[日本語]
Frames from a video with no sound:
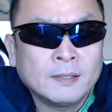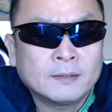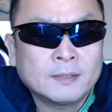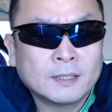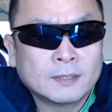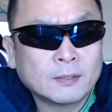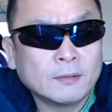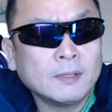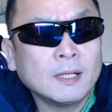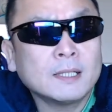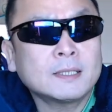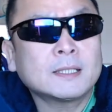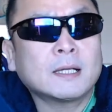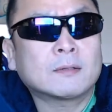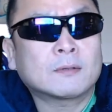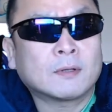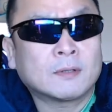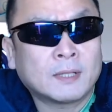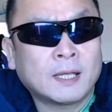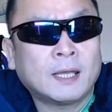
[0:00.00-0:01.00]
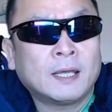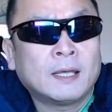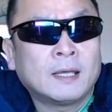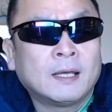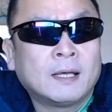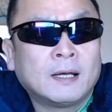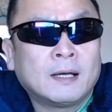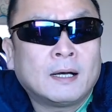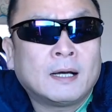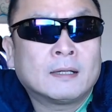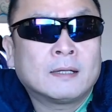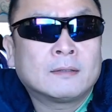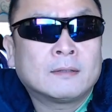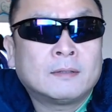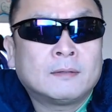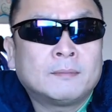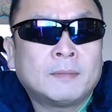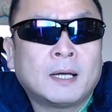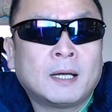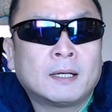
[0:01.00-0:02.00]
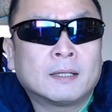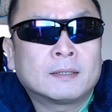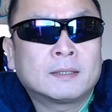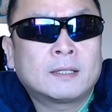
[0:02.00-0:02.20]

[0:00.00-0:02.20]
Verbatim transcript: でそうなっちゃうとねあの、まあ、